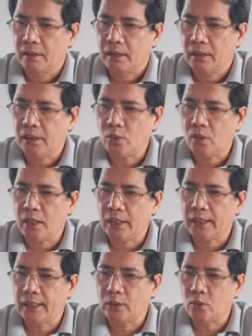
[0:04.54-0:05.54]
Ito ang
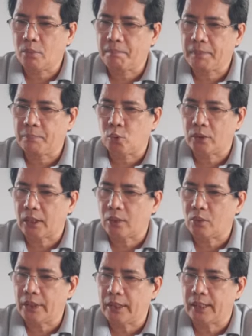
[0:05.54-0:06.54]
ikatlong pagpunta
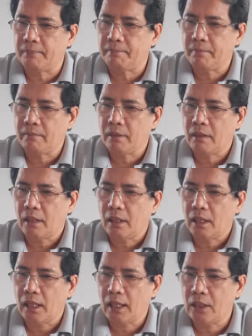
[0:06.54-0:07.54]
ko riyan.
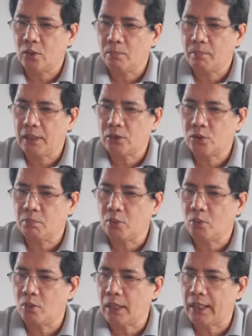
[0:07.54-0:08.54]
Ang anumang
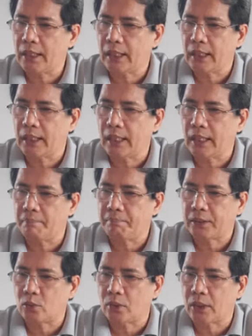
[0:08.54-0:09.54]
sumbong ay kailangan
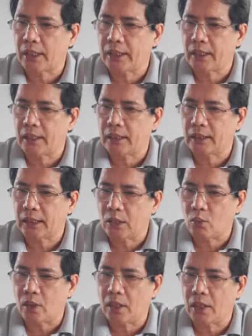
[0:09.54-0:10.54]
patunayan ng
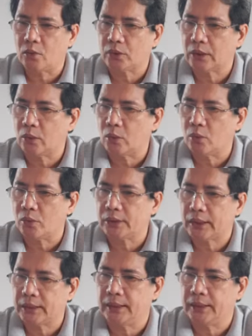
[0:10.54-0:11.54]
dalawa o tatlong
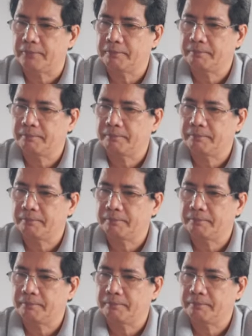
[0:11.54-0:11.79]
saksi.